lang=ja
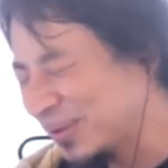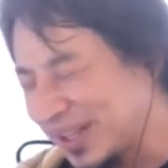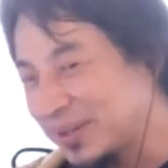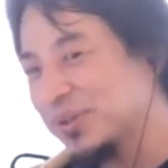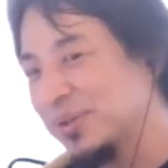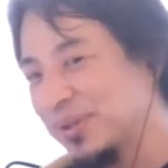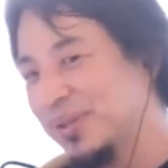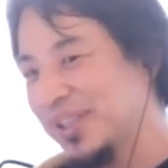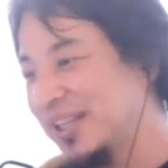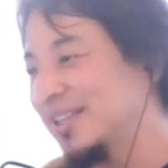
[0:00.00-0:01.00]
割とその、
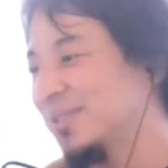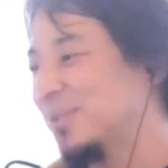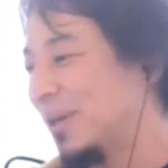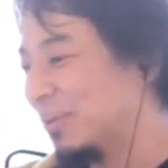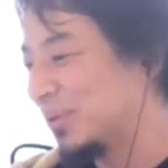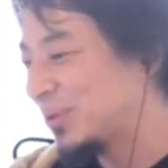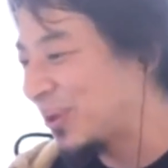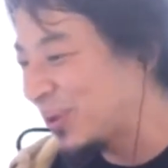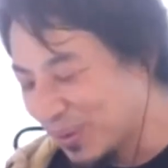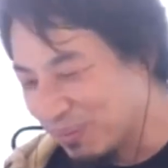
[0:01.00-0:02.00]
現地の人はもうそれ
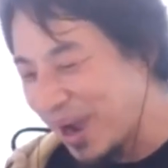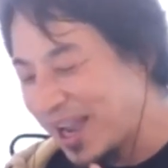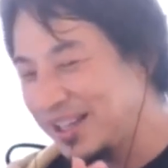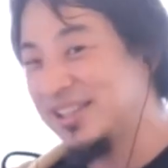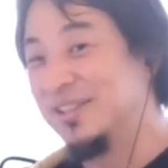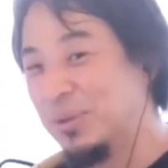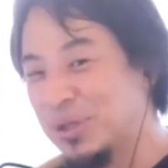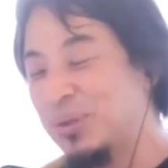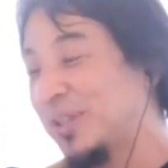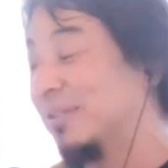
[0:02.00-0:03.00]
を毎日乗り
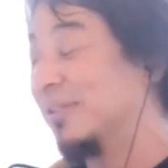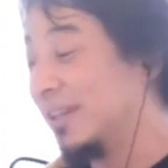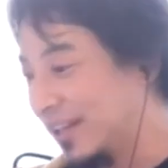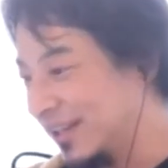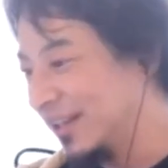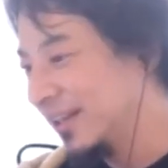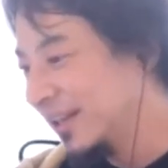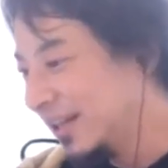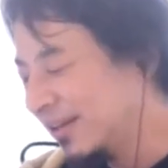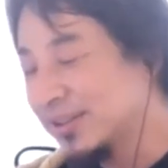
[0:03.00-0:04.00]
越えてるんで、
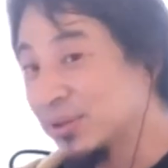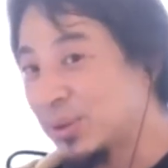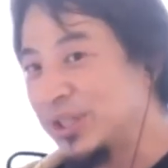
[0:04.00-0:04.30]
その、鶏